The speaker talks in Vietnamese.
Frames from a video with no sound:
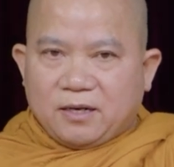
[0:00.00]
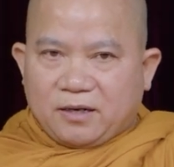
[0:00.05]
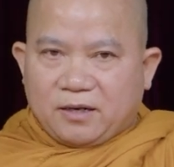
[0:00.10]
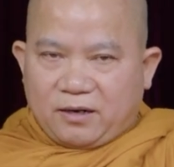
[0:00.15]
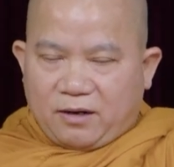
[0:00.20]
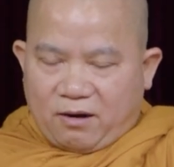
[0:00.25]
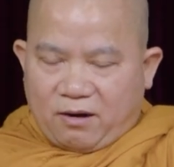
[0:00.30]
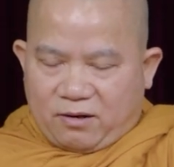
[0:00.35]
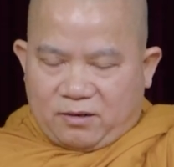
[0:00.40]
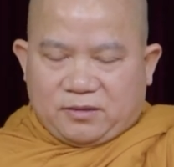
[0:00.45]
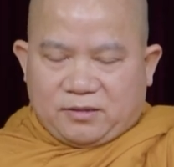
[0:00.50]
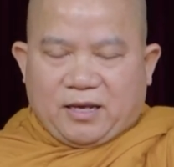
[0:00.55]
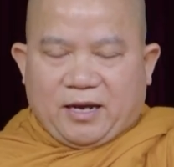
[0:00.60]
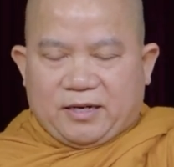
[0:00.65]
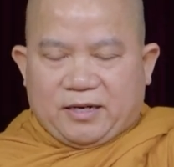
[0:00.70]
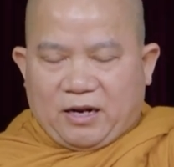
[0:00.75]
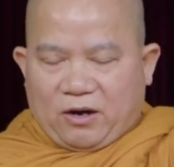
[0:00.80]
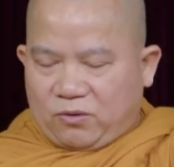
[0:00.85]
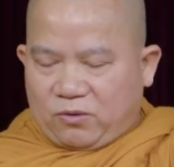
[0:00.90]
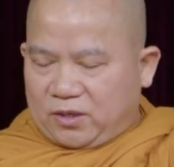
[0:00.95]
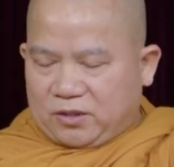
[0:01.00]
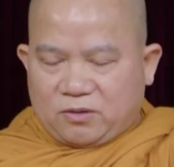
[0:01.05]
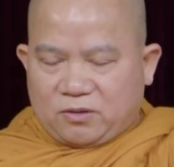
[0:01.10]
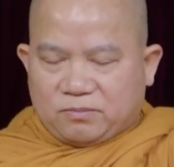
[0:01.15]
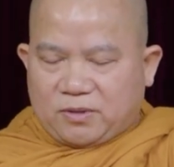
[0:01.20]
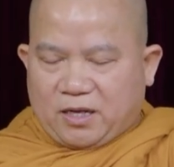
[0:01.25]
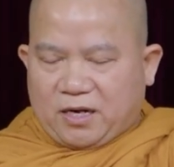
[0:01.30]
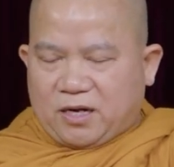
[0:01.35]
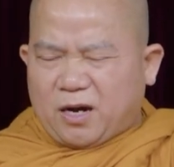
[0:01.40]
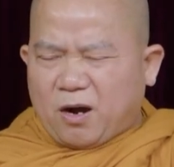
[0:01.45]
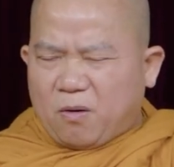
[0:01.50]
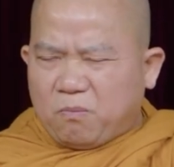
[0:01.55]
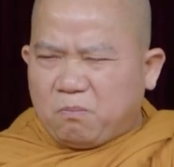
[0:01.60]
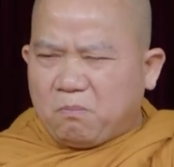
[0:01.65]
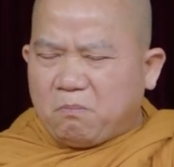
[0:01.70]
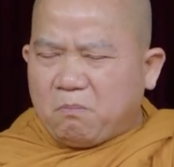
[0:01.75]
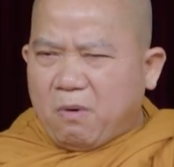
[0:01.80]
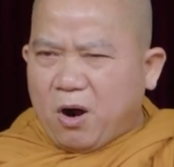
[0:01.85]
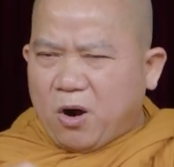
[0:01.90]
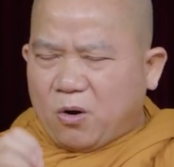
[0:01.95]
nó thay đổi là chúng ta
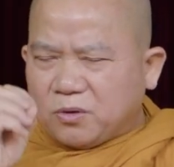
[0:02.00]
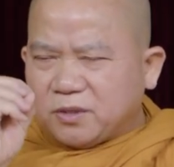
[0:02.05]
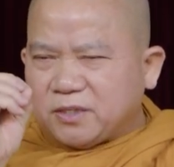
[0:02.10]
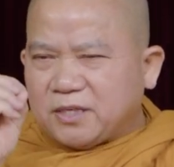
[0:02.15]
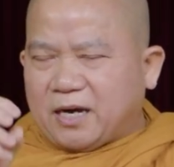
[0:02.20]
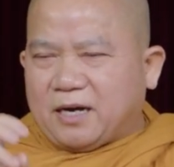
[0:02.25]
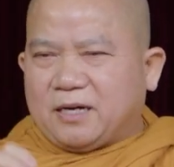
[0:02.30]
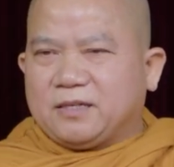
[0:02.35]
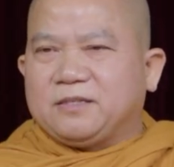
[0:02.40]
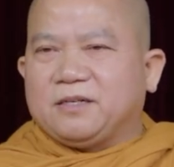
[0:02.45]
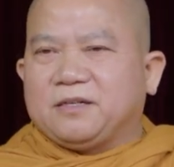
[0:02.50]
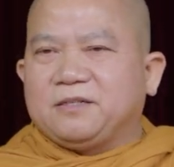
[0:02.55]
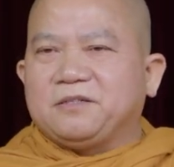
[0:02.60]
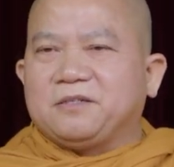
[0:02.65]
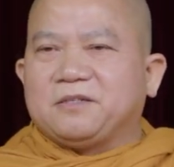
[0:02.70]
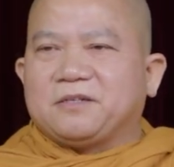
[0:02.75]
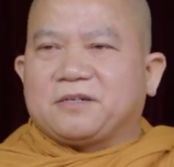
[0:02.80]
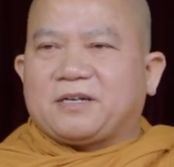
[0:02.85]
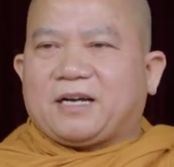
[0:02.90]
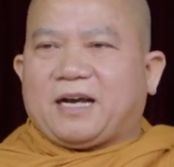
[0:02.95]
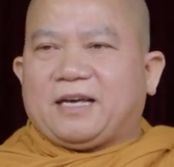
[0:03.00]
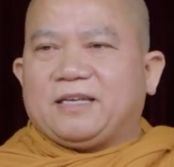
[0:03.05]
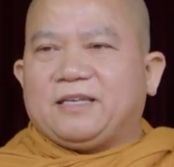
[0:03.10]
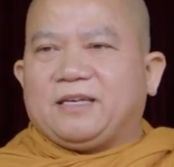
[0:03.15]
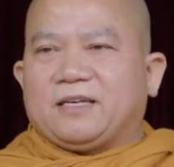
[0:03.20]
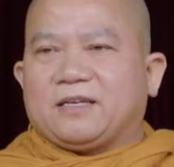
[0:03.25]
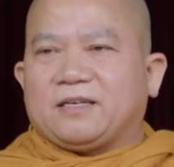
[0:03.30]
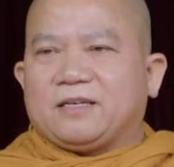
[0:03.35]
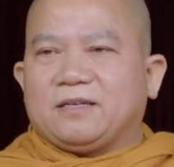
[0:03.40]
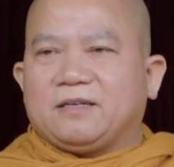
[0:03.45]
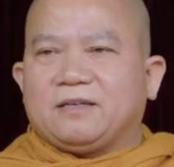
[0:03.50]
không bao giờ giữ được cái gì